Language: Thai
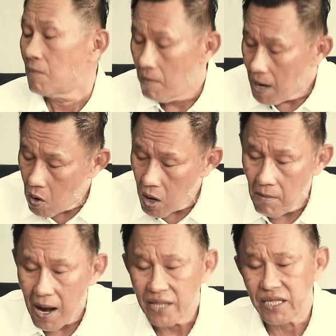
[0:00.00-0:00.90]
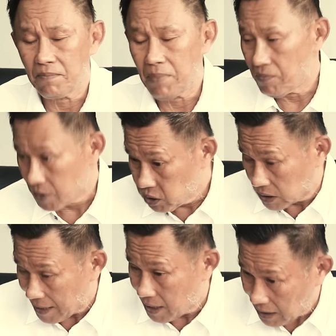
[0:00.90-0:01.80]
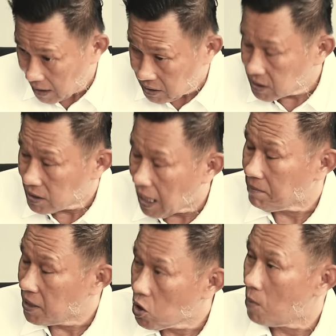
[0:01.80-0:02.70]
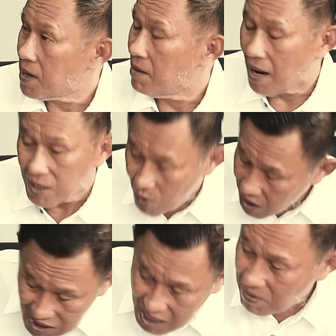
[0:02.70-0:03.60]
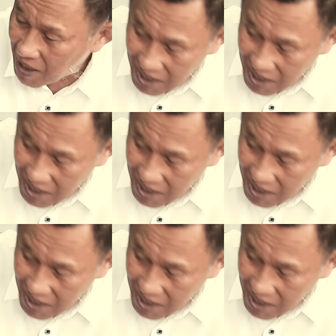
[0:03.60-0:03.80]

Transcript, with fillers: พอมาขอขมาเสร็จปั๊บคือตัดในแต่ยังตัดไม่จบนะหมายถึงว่าเลื่อยไป